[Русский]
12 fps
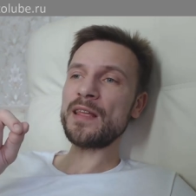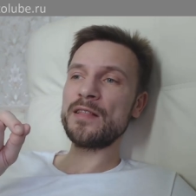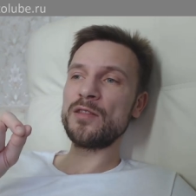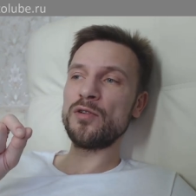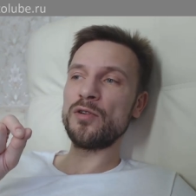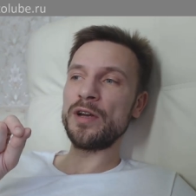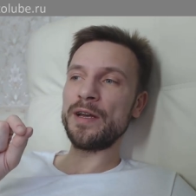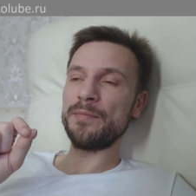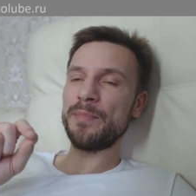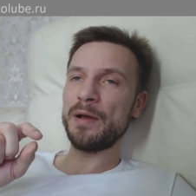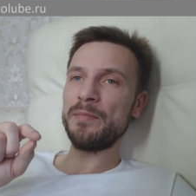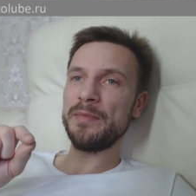но
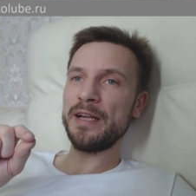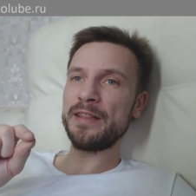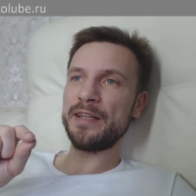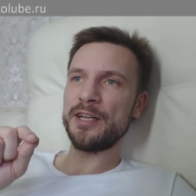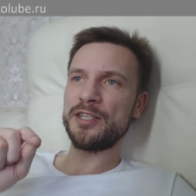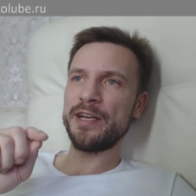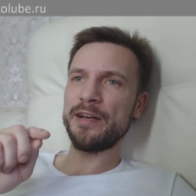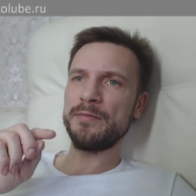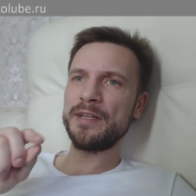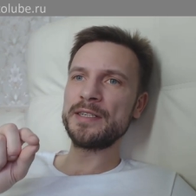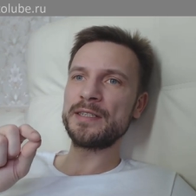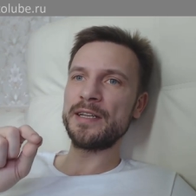помимо этой речи я вам
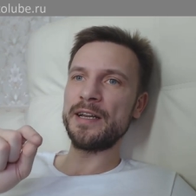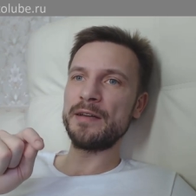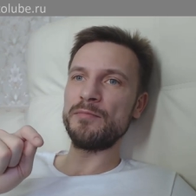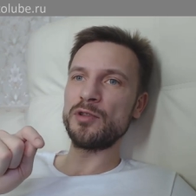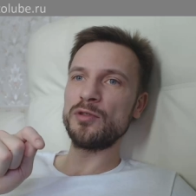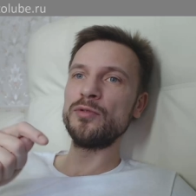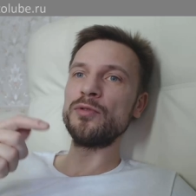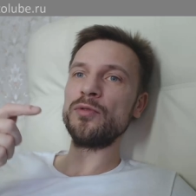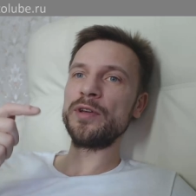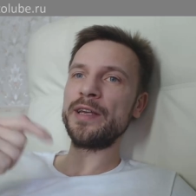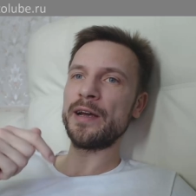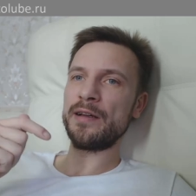единственное
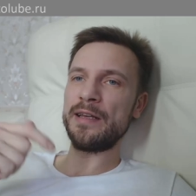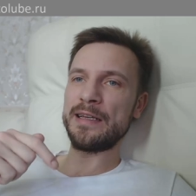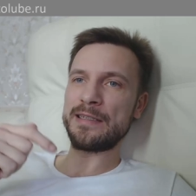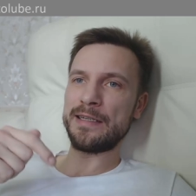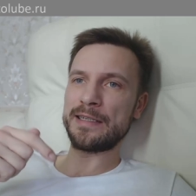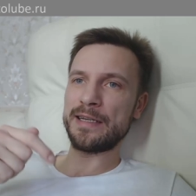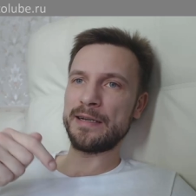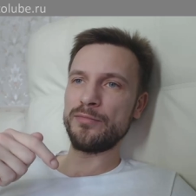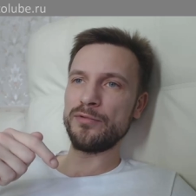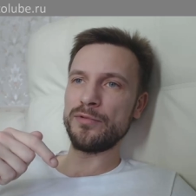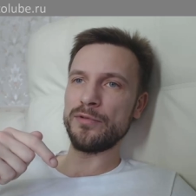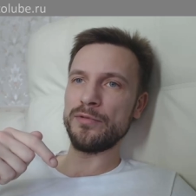рекомендую, я, если не
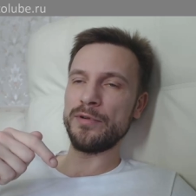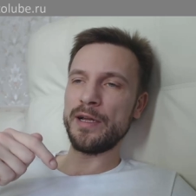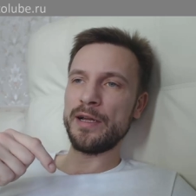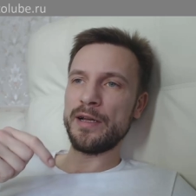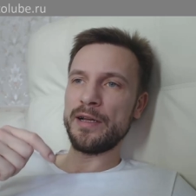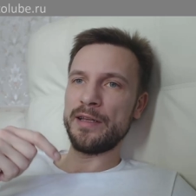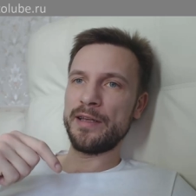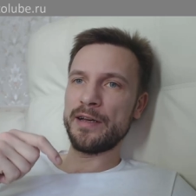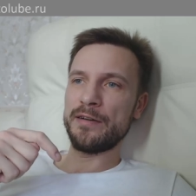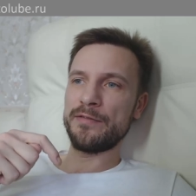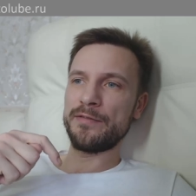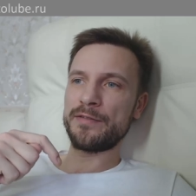забуду,
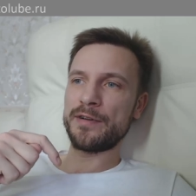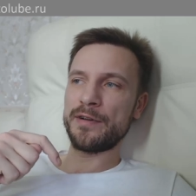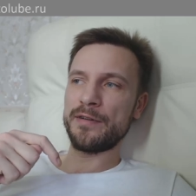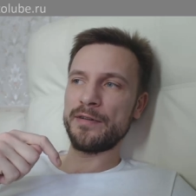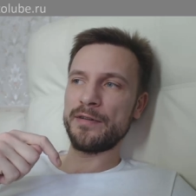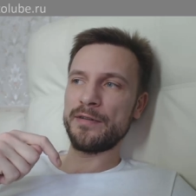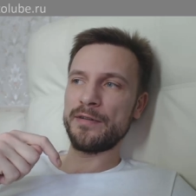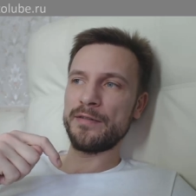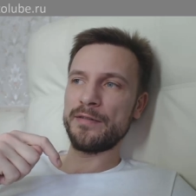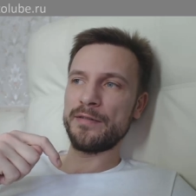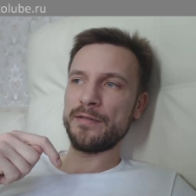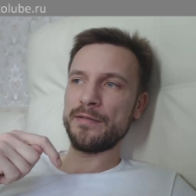я в, э,
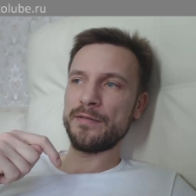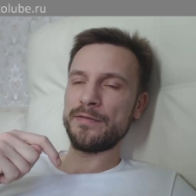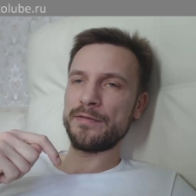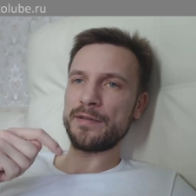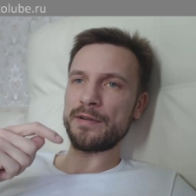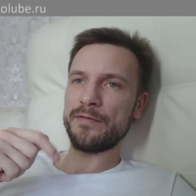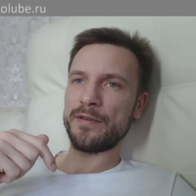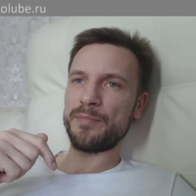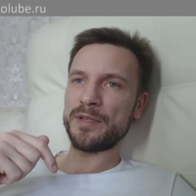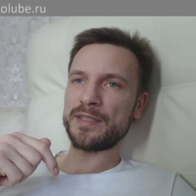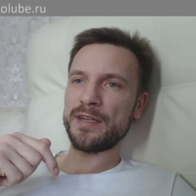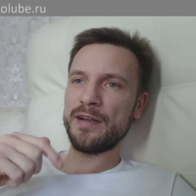в, в
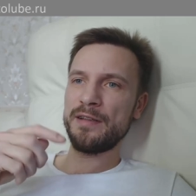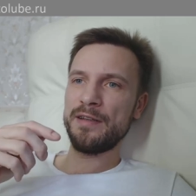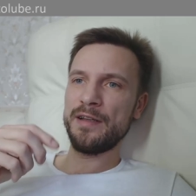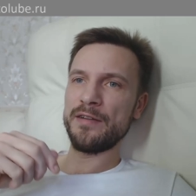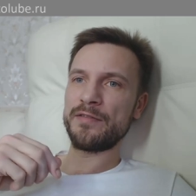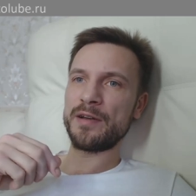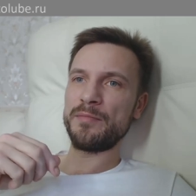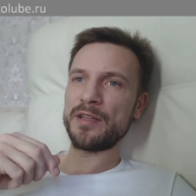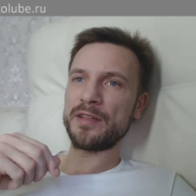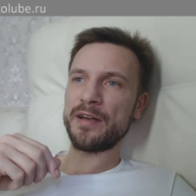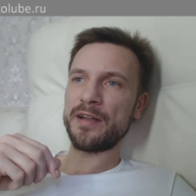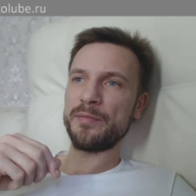описании или в
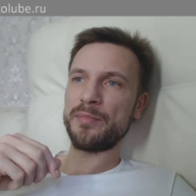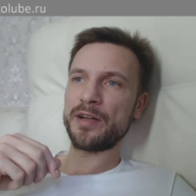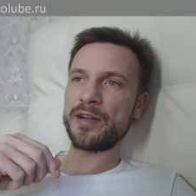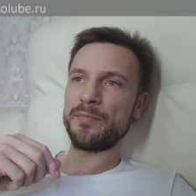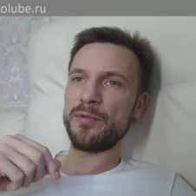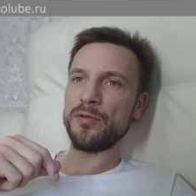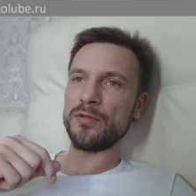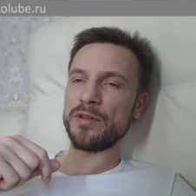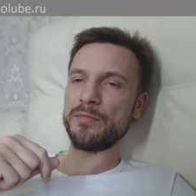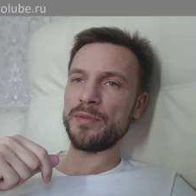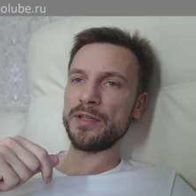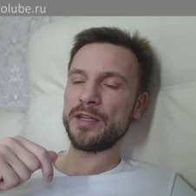комментарии,
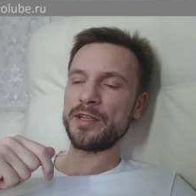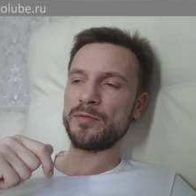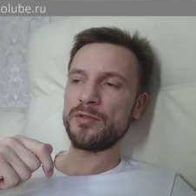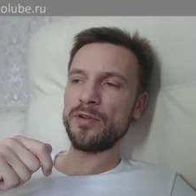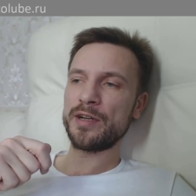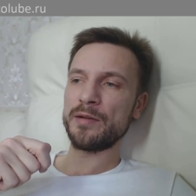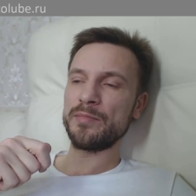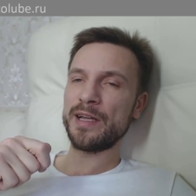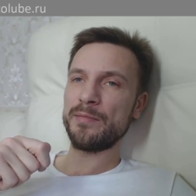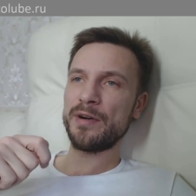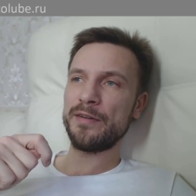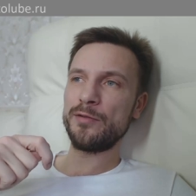прикрепленном под этим роликом,
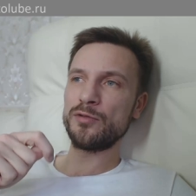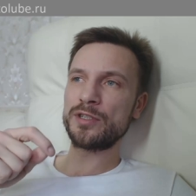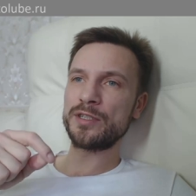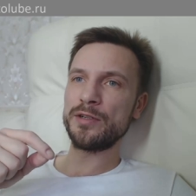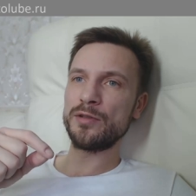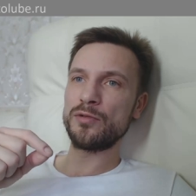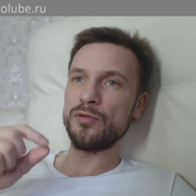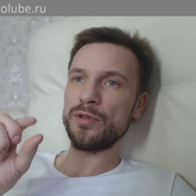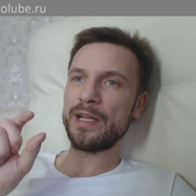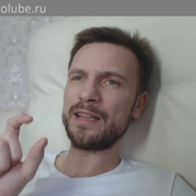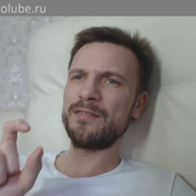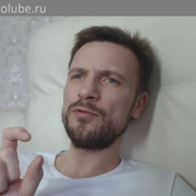добавлю ссылку
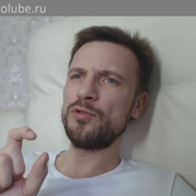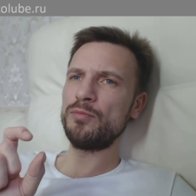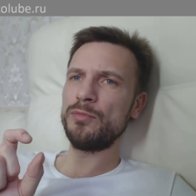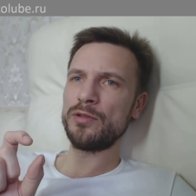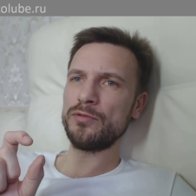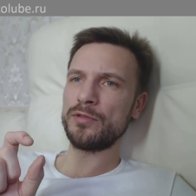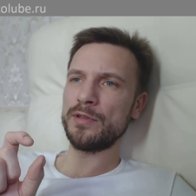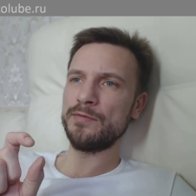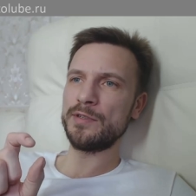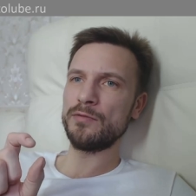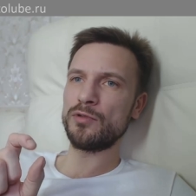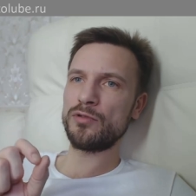на двухминутный
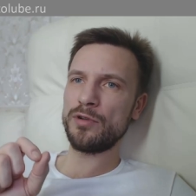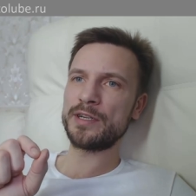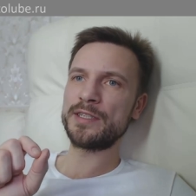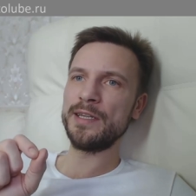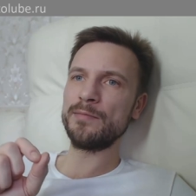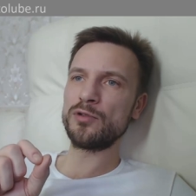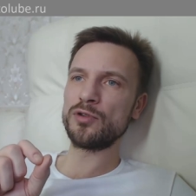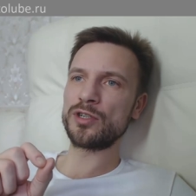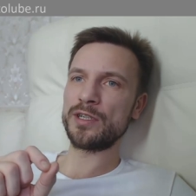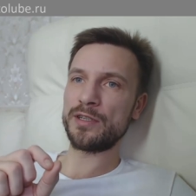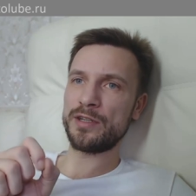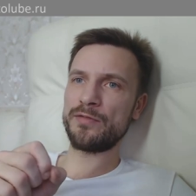всего ролик, с ним
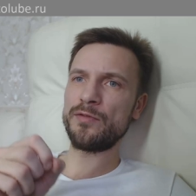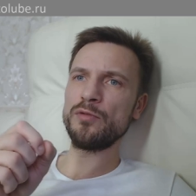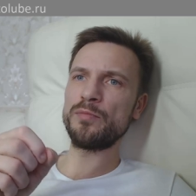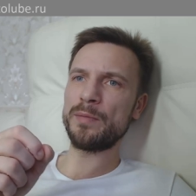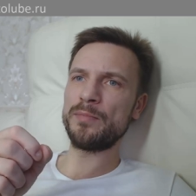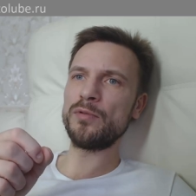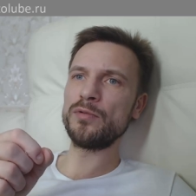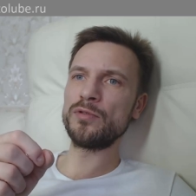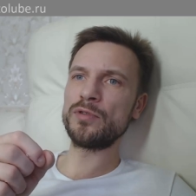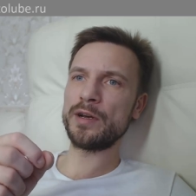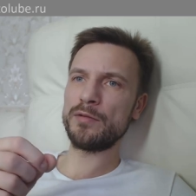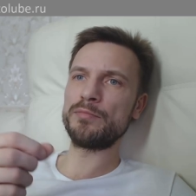тоже интервью по
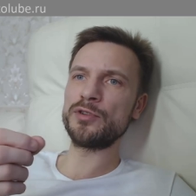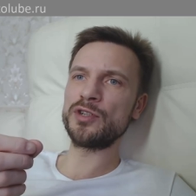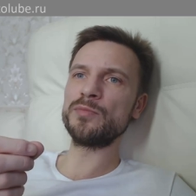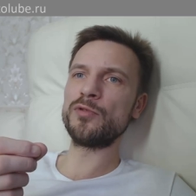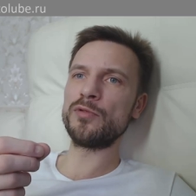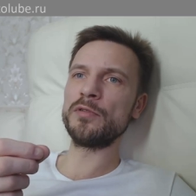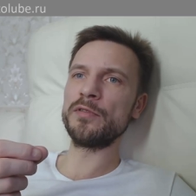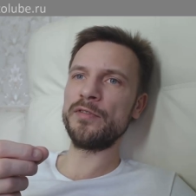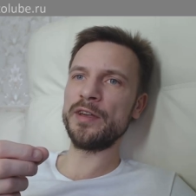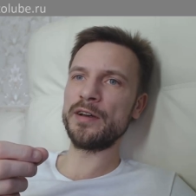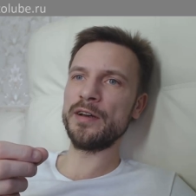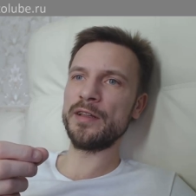поводу того, почему он
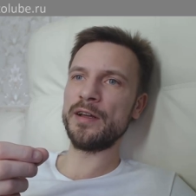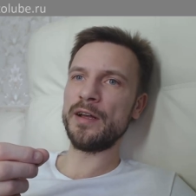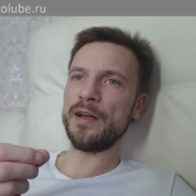веган.